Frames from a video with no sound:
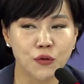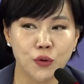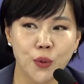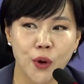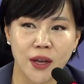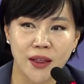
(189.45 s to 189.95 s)

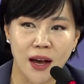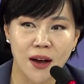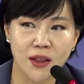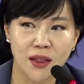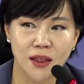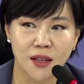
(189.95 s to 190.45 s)
후보에
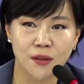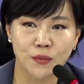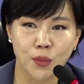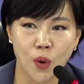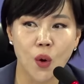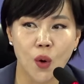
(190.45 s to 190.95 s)
나왔던
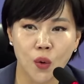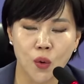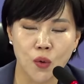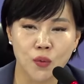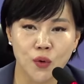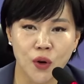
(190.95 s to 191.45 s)
모
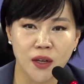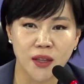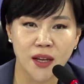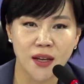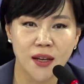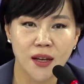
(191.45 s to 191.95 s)

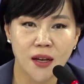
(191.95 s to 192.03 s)
공무원이